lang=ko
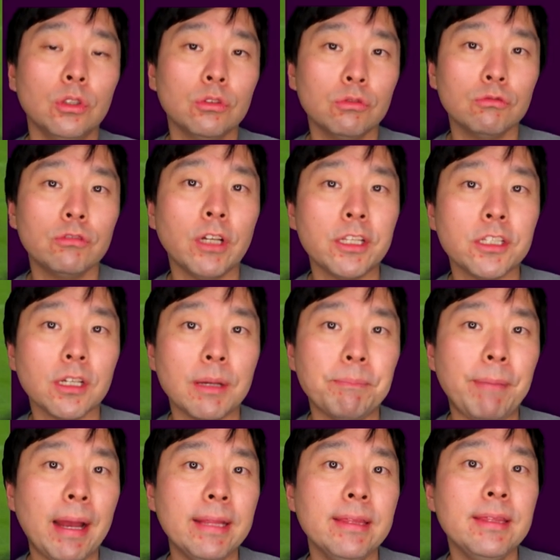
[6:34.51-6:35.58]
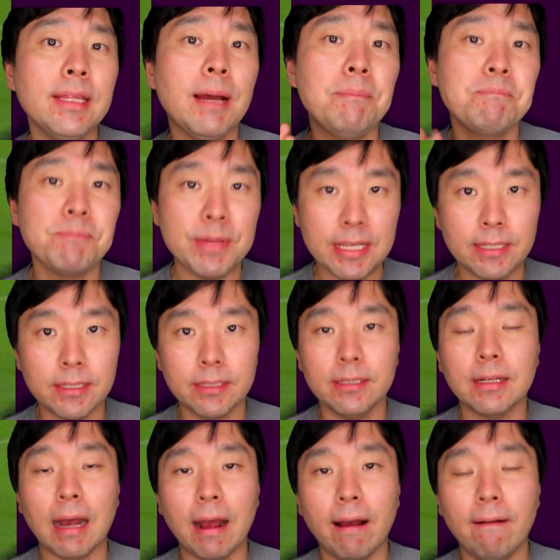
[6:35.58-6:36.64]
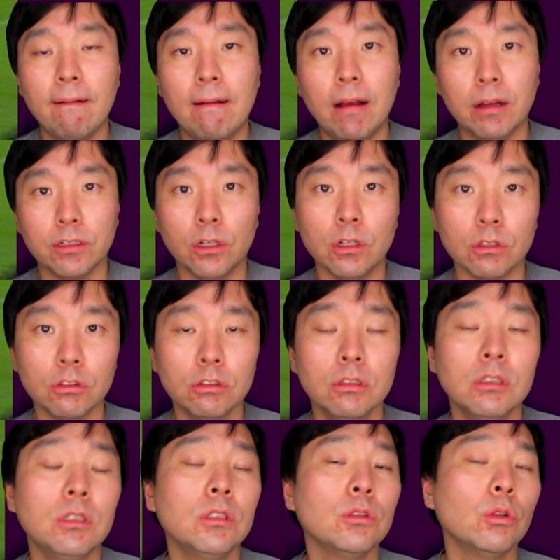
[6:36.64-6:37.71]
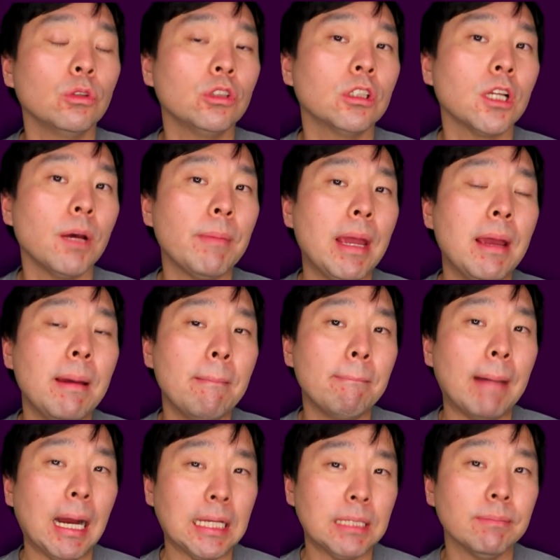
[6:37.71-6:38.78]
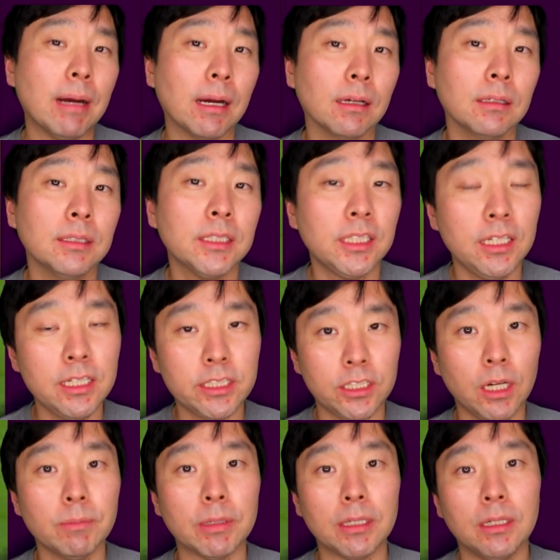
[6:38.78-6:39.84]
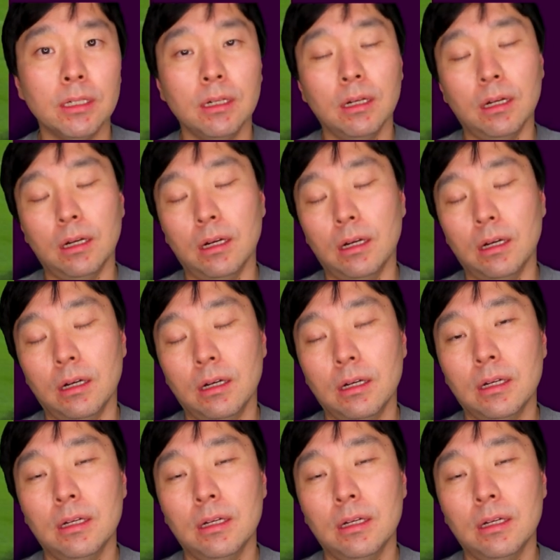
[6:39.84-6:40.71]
순간적인 판단 미스가 결국 도트넘의 마지막 실점을 어,